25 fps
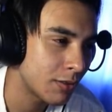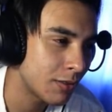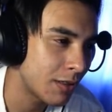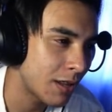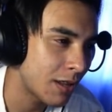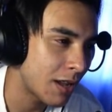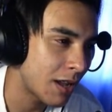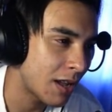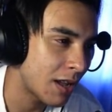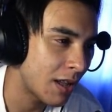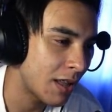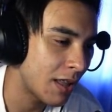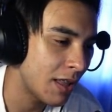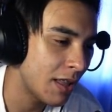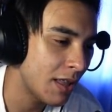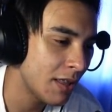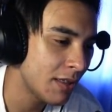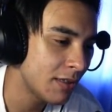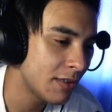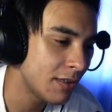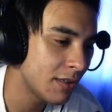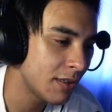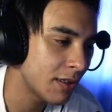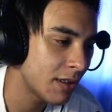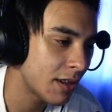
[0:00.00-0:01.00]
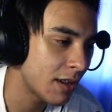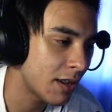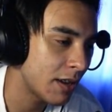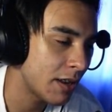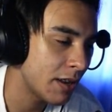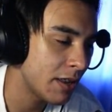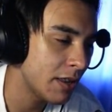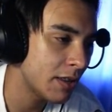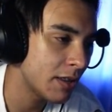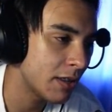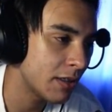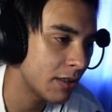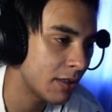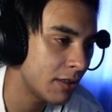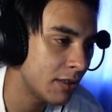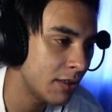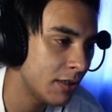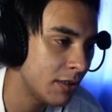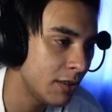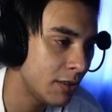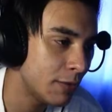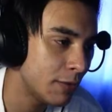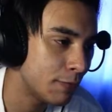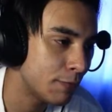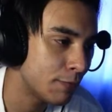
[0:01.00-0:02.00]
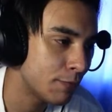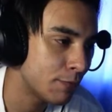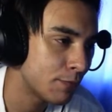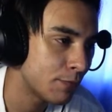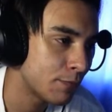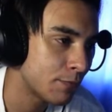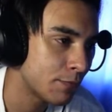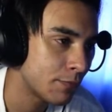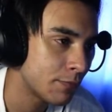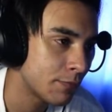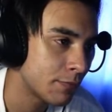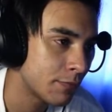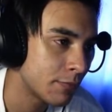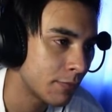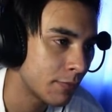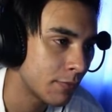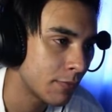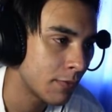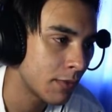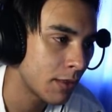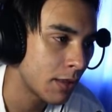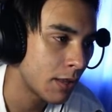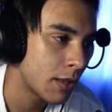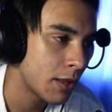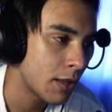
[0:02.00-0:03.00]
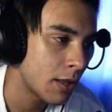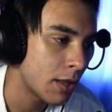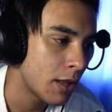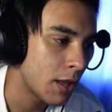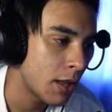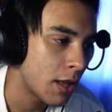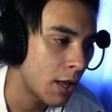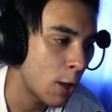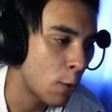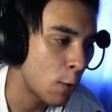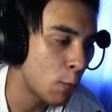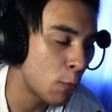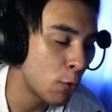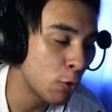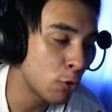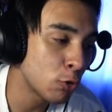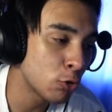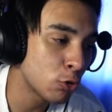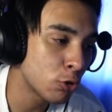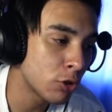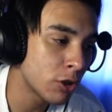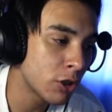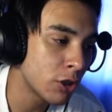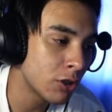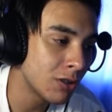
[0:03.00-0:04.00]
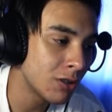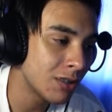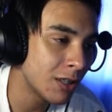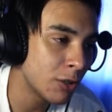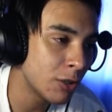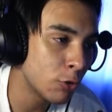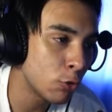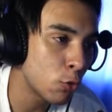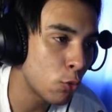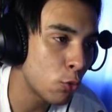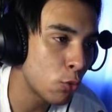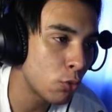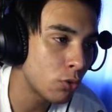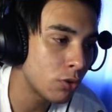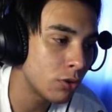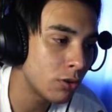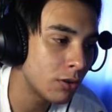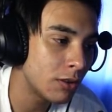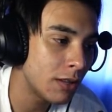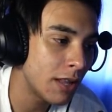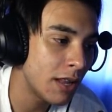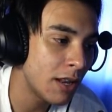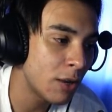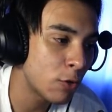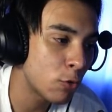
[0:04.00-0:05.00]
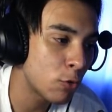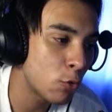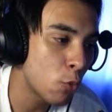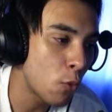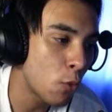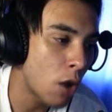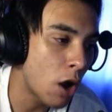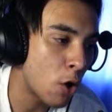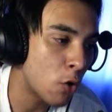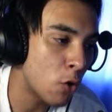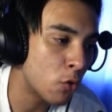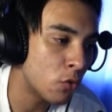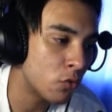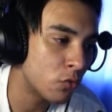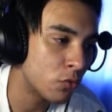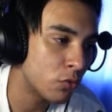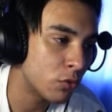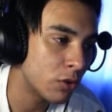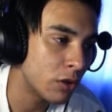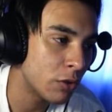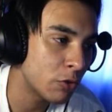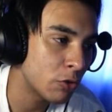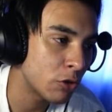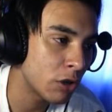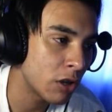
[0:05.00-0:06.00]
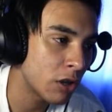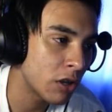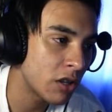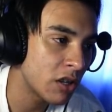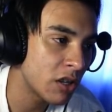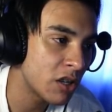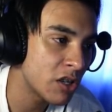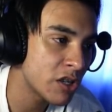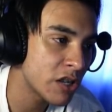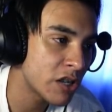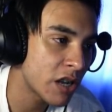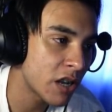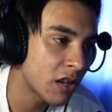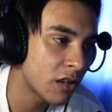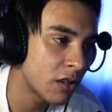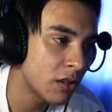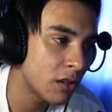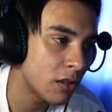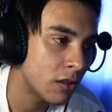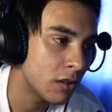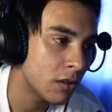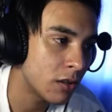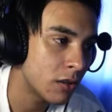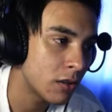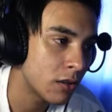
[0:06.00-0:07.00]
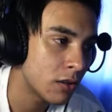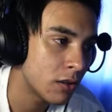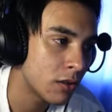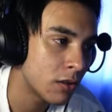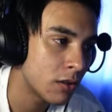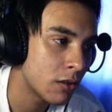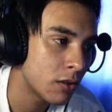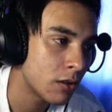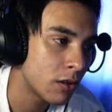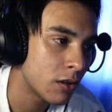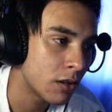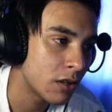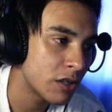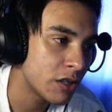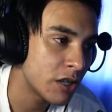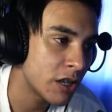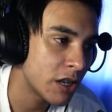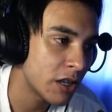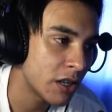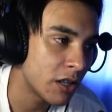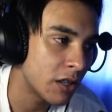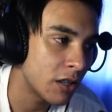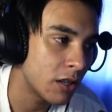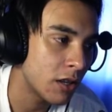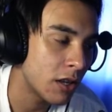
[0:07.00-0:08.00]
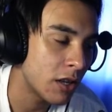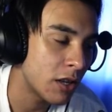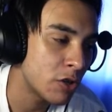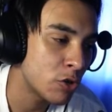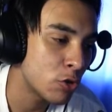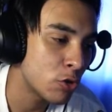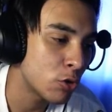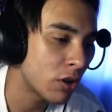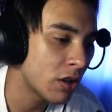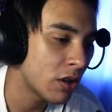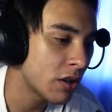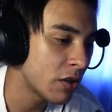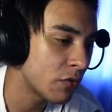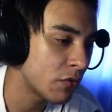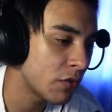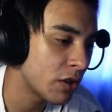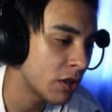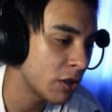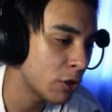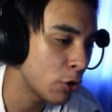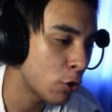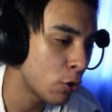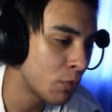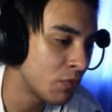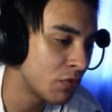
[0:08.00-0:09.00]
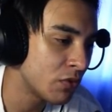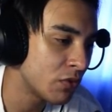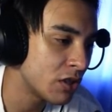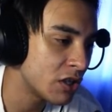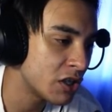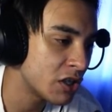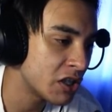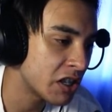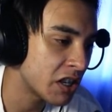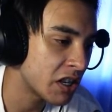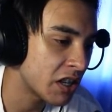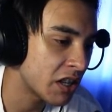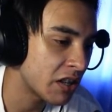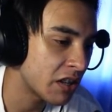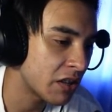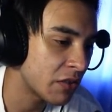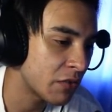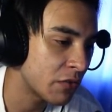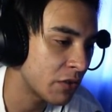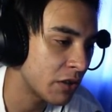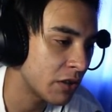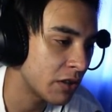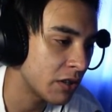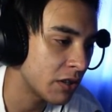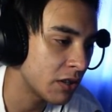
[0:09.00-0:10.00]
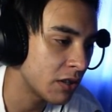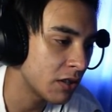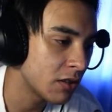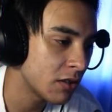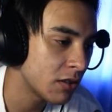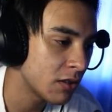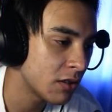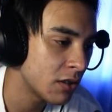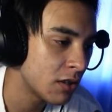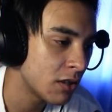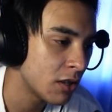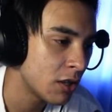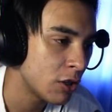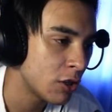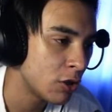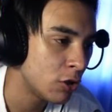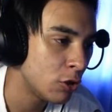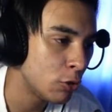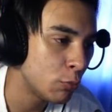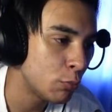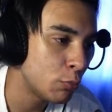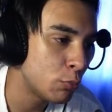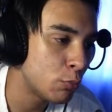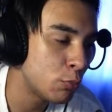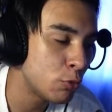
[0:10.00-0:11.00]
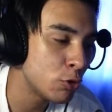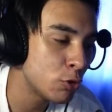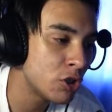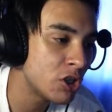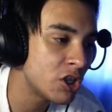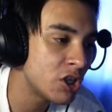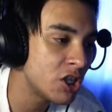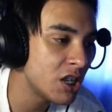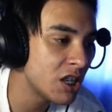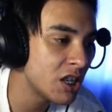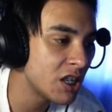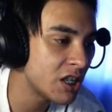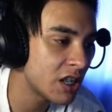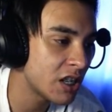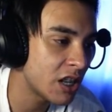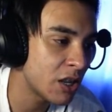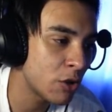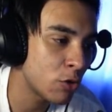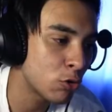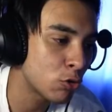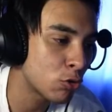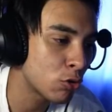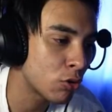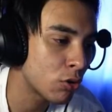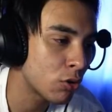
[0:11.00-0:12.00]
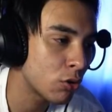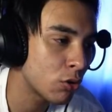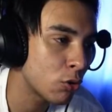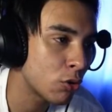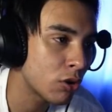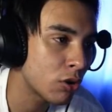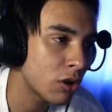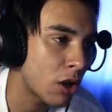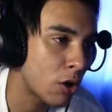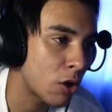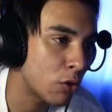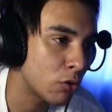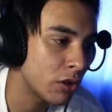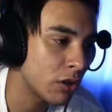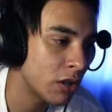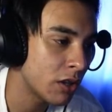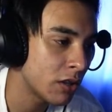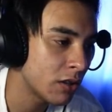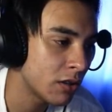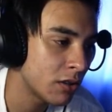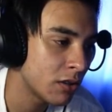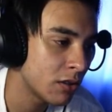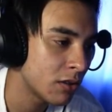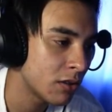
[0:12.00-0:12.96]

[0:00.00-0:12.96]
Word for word: Tá, esse carinha aqui... É bom que eu tô dando dano com, nele com alvo, né? Só que ele tem que girar aqui. Gera aqui. É, girou lá na frente, é óbvio que ia girar lá na frente, né? Não podia girar em outro local, né?